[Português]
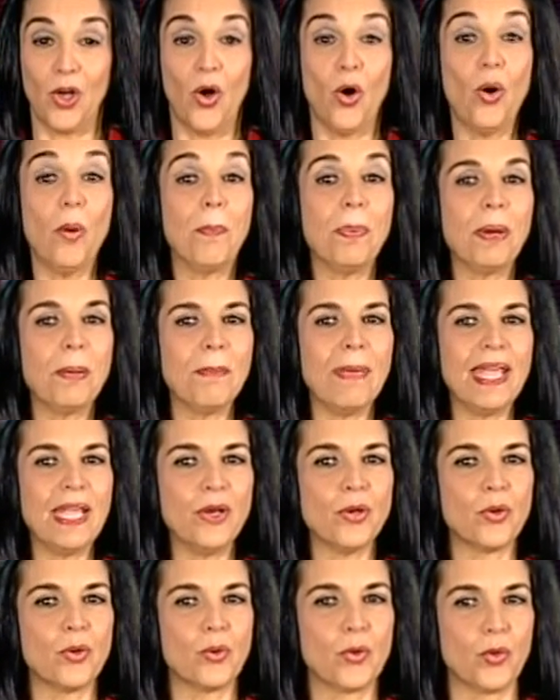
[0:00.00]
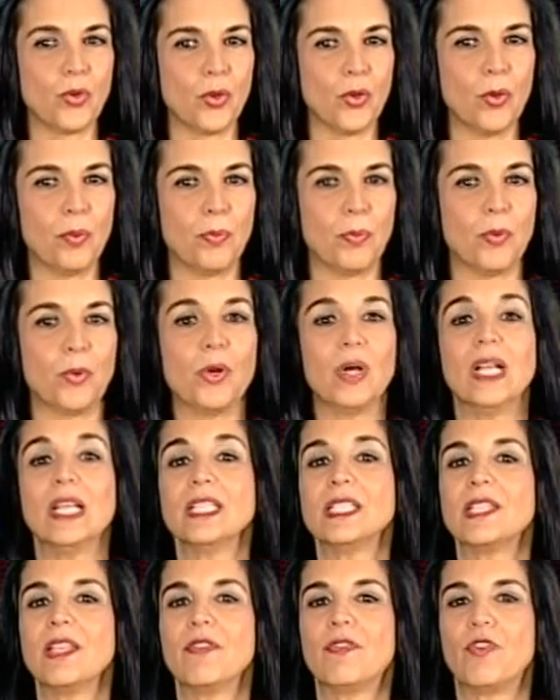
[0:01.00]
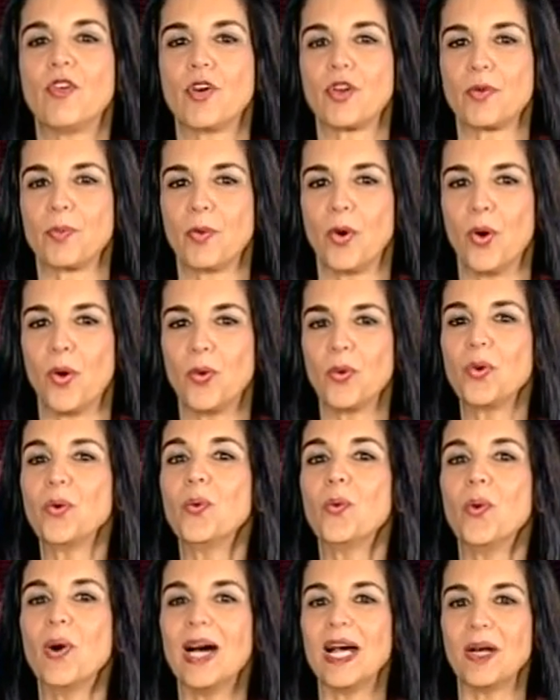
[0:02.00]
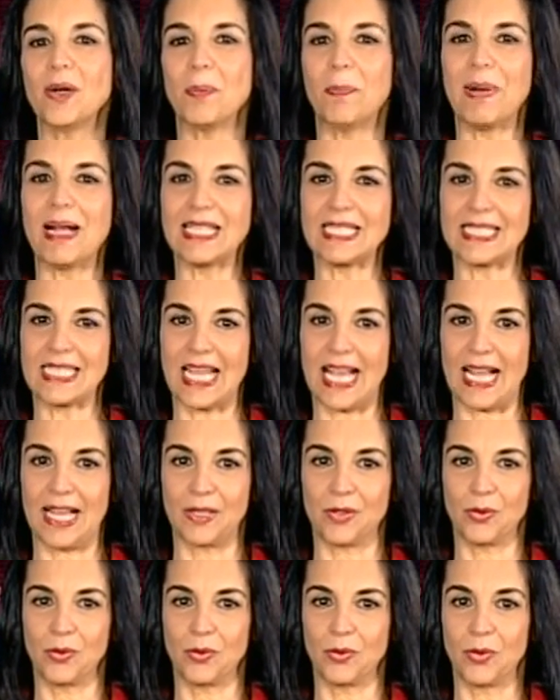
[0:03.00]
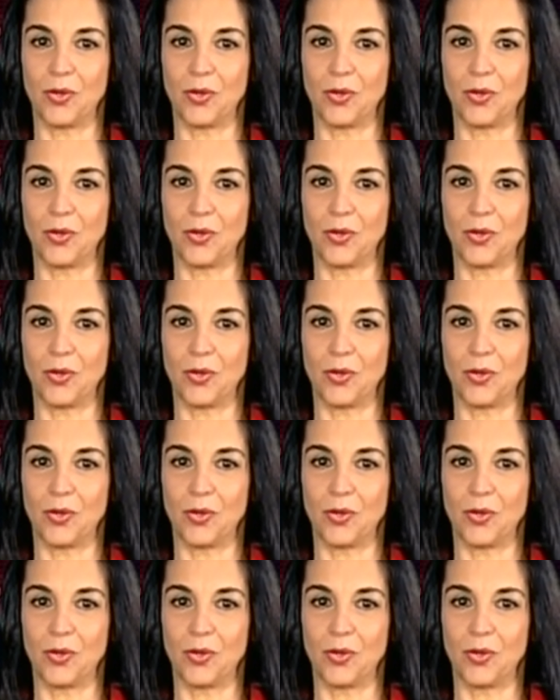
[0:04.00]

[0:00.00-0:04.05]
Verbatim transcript: O primeiro grupo se formou no ano passado.